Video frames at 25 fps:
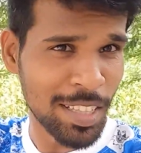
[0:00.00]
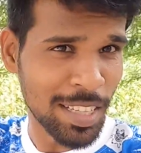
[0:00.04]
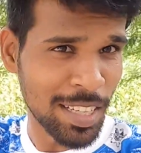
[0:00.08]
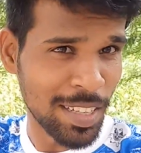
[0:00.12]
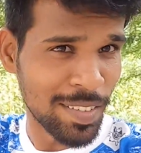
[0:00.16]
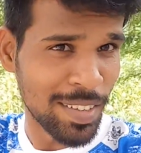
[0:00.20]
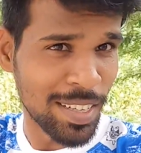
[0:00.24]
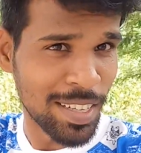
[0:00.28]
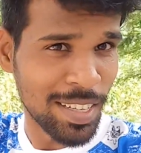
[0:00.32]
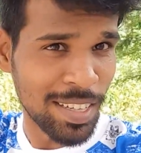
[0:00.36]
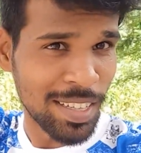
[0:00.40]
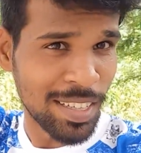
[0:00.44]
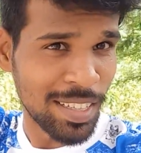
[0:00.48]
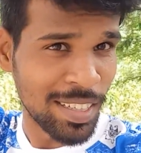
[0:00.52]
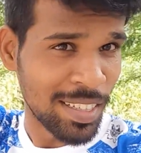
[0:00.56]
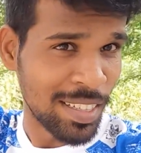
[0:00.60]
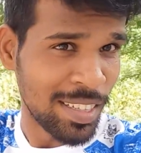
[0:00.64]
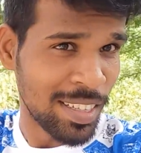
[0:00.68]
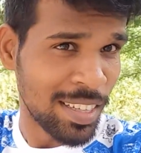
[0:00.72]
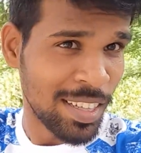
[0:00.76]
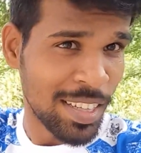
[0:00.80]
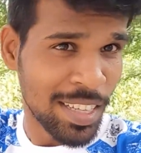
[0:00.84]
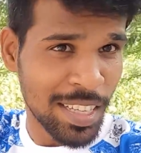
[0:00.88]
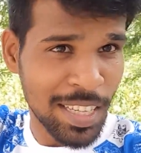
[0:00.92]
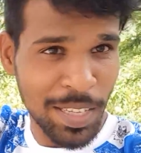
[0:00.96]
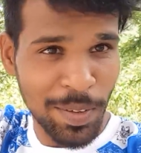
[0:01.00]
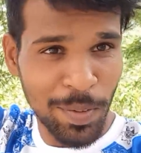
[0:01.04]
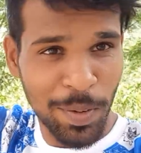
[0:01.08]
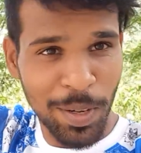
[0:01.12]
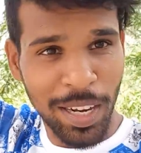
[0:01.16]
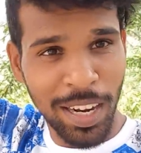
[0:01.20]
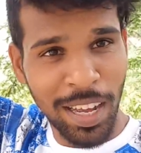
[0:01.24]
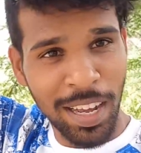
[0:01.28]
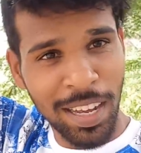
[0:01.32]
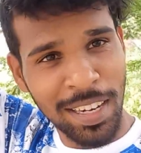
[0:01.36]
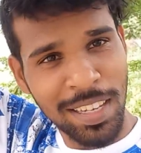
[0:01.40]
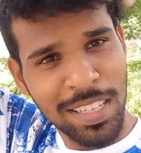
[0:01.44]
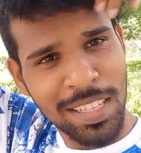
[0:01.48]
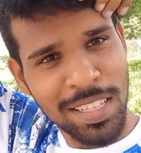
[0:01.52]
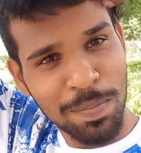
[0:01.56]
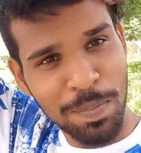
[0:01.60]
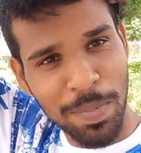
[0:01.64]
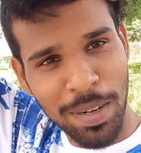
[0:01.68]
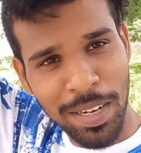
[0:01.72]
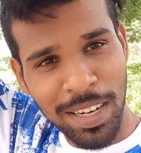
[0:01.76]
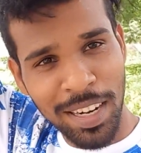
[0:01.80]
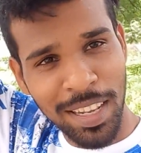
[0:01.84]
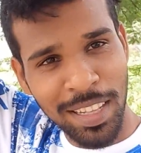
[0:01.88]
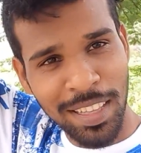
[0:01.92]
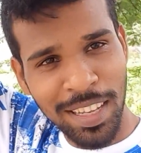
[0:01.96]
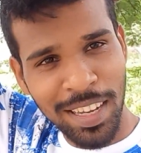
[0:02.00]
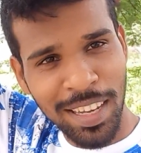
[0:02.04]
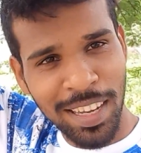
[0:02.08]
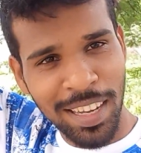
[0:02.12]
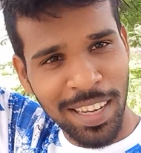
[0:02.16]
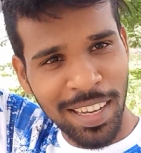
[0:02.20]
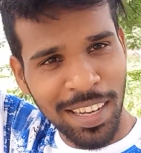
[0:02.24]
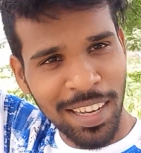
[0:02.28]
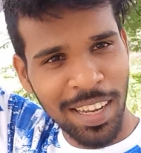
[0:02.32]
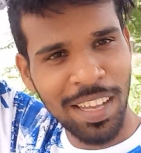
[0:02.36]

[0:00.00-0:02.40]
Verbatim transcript: தேவையில்லை இவங்களை அரெஸ்ட் பண்ணால் தான்